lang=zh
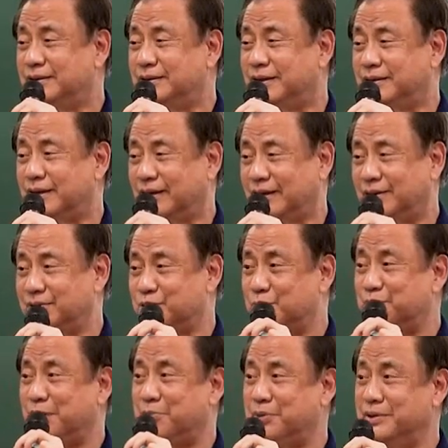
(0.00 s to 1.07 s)
那他刚好
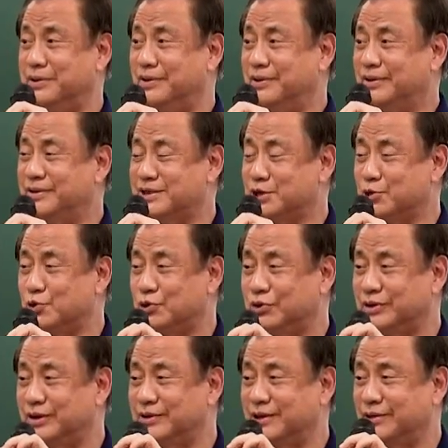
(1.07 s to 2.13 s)
从旁边经过，
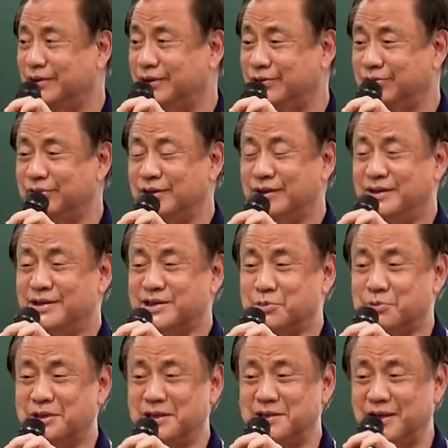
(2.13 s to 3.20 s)
他听到，哎呦！怎
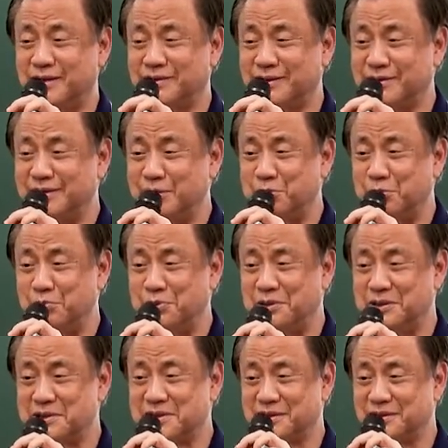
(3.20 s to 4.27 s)
么听起来像李冰冰
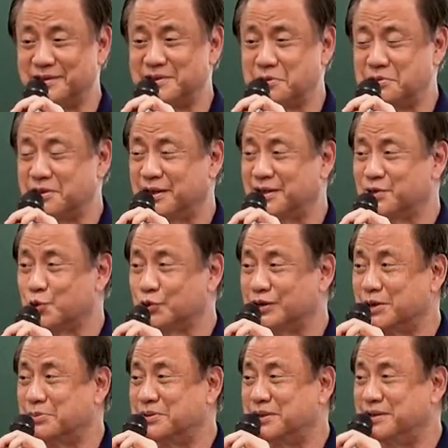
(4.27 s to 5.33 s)
的声音？出去给他坐
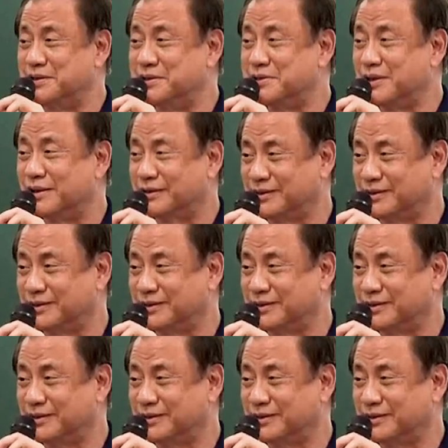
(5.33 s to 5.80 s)
在那边听一下。